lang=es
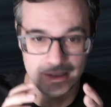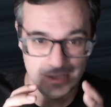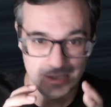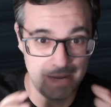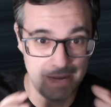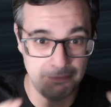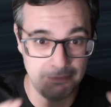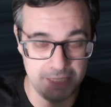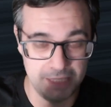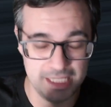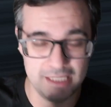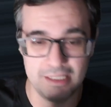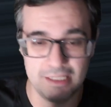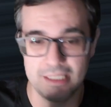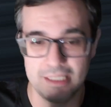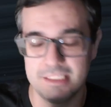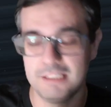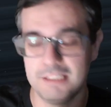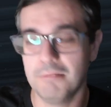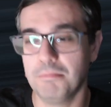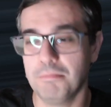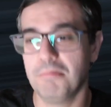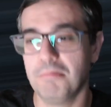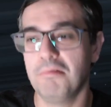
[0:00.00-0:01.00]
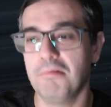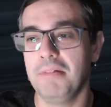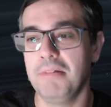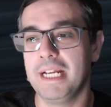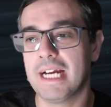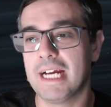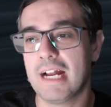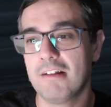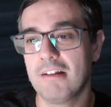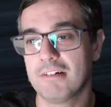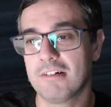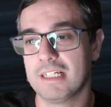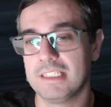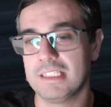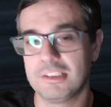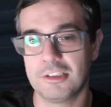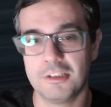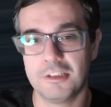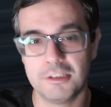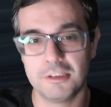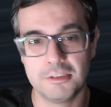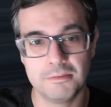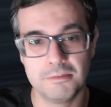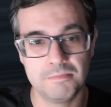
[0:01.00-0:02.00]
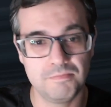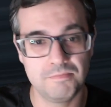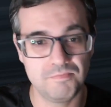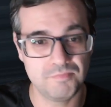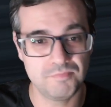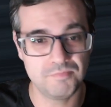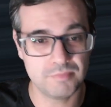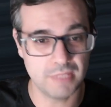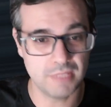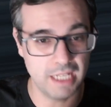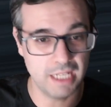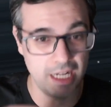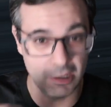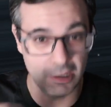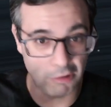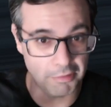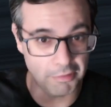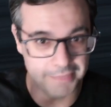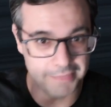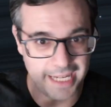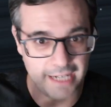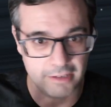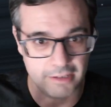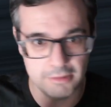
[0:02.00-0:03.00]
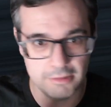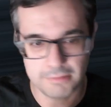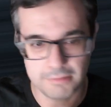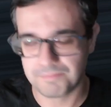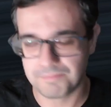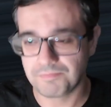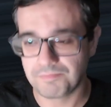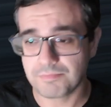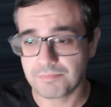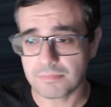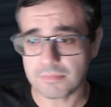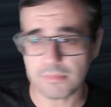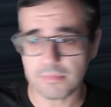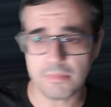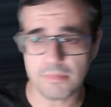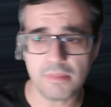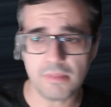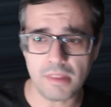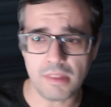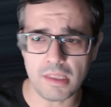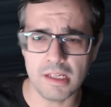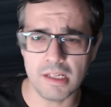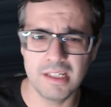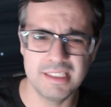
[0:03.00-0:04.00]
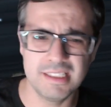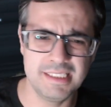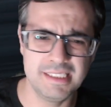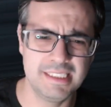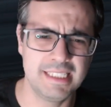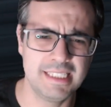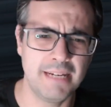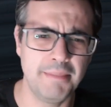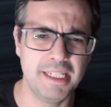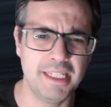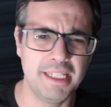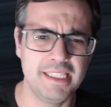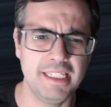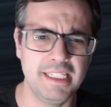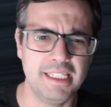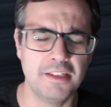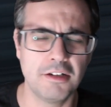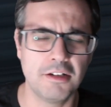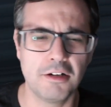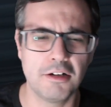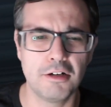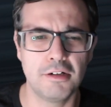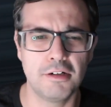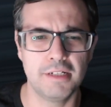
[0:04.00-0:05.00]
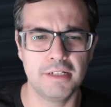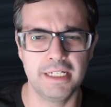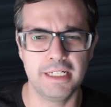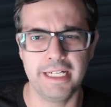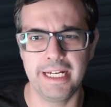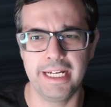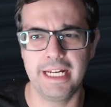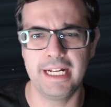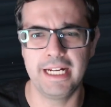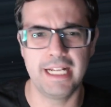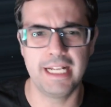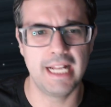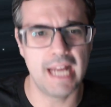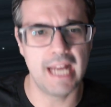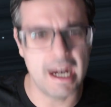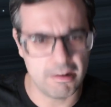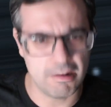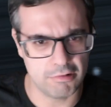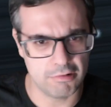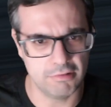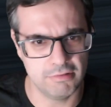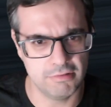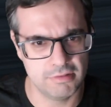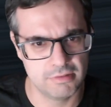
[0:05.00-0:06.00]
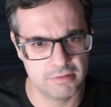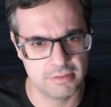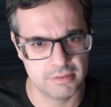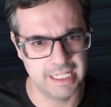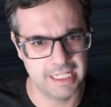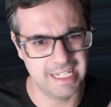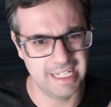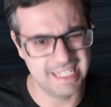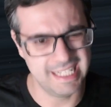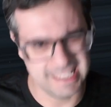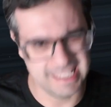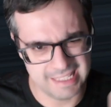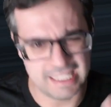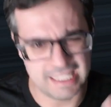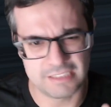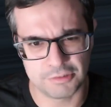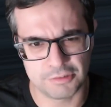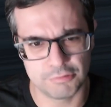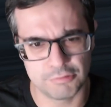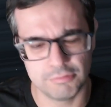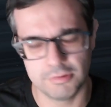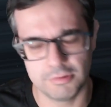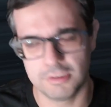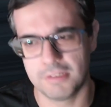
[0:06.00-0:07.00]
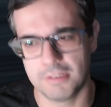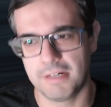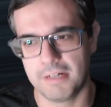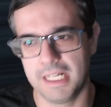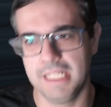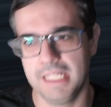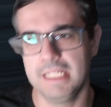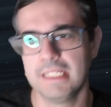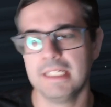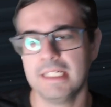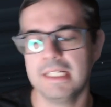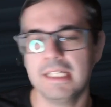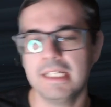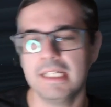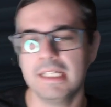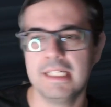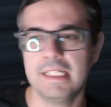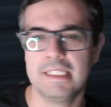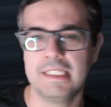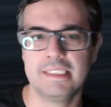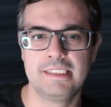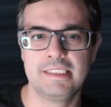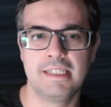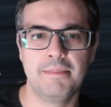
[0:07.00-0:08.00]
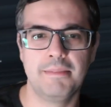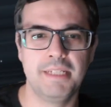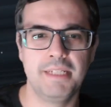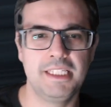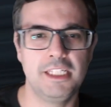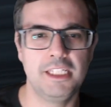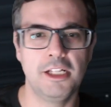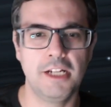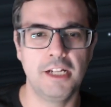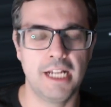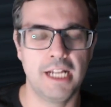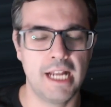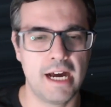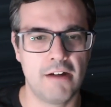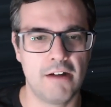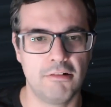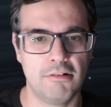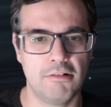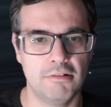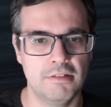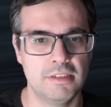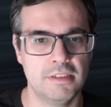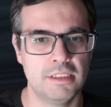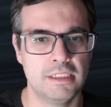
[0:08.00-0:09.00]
la administración pública, lo que son el gobierno, se ha metido en el ajo, en este asunto, ¿vale? se ha metido en el ajo.